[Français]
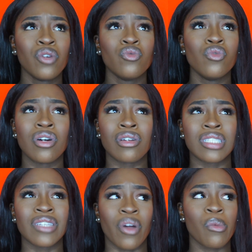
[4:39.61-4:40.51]
où euh,
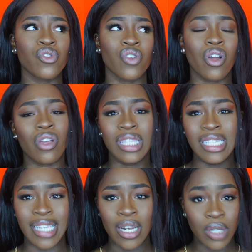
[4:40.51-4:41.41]
c'est vraiment genre des
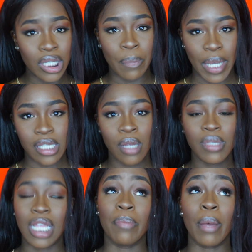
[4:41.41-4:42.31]
dialogues hyper simples
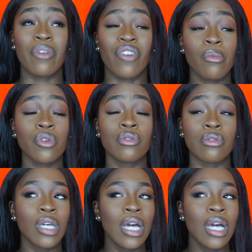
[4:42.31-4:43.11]
ça te permet vraiment de